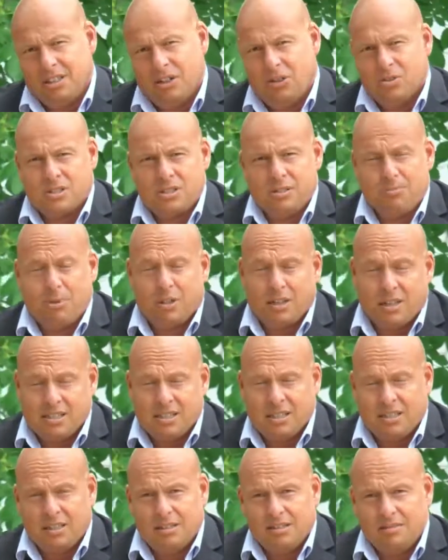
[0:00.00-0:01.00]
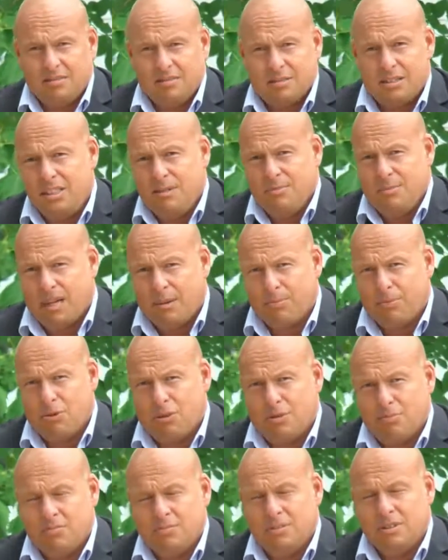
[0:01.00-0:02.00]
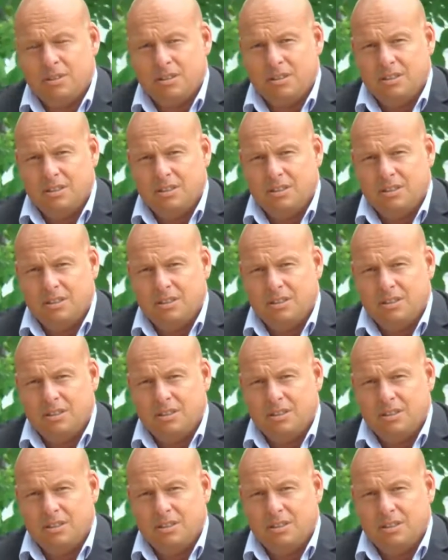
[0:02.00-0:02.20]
aus dem Pariser Klimaabkommen,